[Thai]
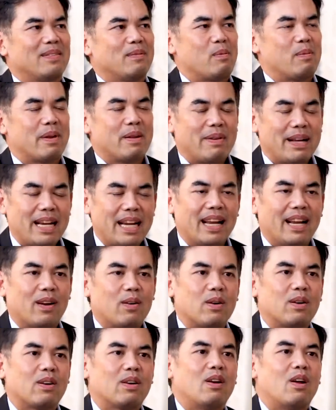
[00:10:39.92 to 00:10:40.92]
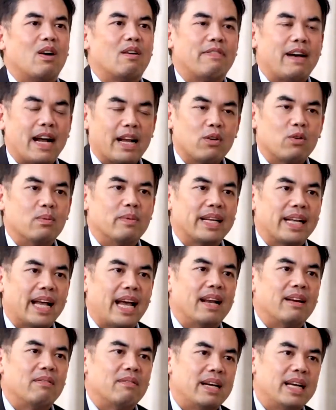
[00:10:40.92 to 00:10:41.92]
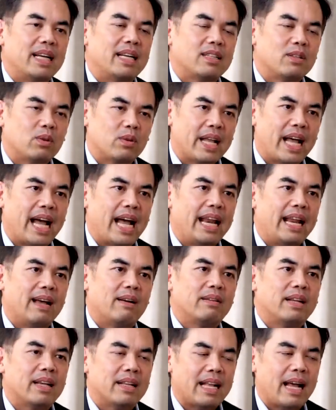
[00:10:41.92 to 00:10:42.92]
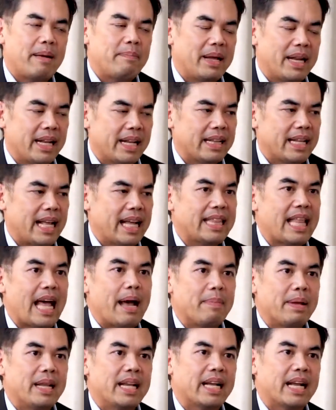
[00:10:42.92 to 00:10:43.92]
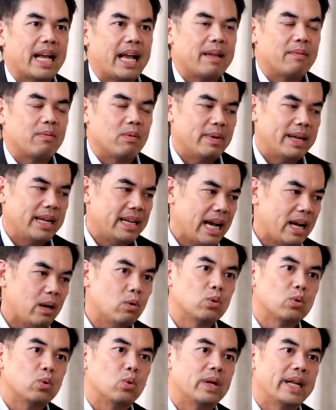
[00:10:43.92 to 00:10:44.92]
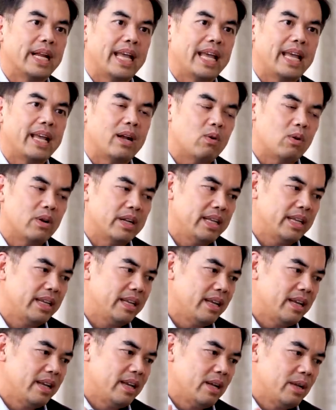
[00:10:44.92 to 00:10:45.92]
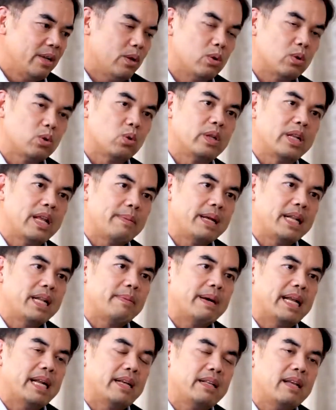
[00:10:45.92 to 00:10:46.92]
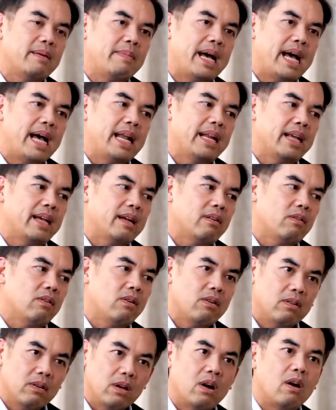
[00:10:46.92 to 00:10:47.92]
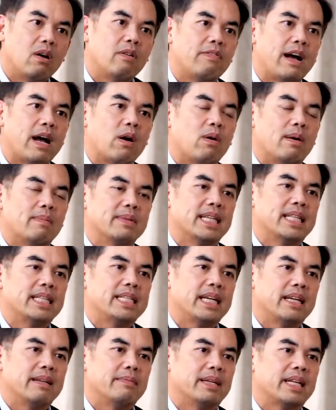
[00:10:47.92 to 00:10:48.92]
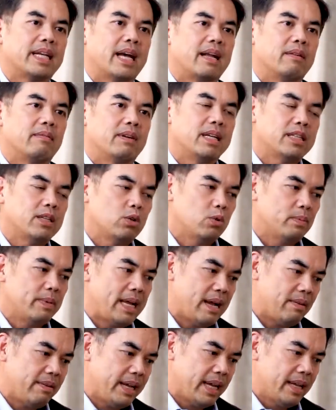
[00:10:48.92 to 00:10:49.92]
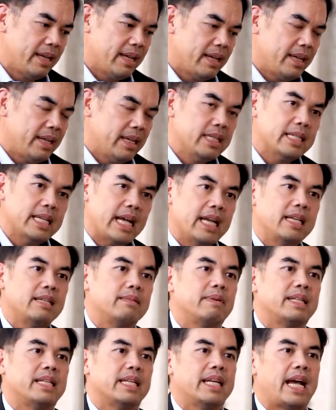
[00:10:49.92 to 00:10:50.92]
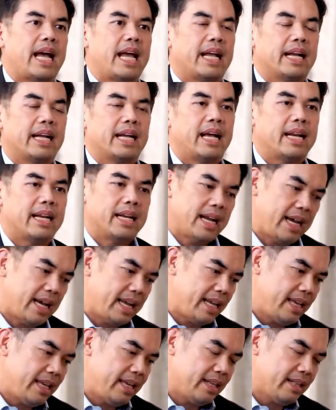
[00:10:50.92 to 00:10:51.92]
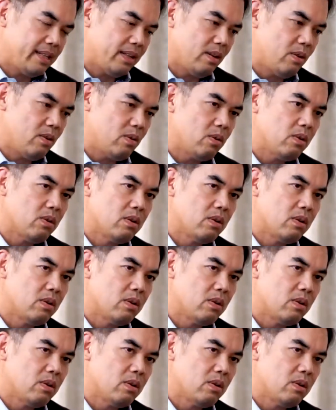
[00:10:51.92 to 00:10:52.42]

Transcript: ผมคิดว่าหลาย ๆ คนก็รอฟังอยู่เหมือนกันว่าสุดท้ายแล้วเนี่ยหน้าเป็นหน้าตาเป็นยังไง ผมว่านักลงทุนเองคนที่ลงทุนในพันธบัตรรัฐบาลเนี่ยก็รอฟังความชัดเจนเหมือนกันว่าสรุปแล้วเนี่ยไซส์มันจะใหญ่ขนาดไหนต้อง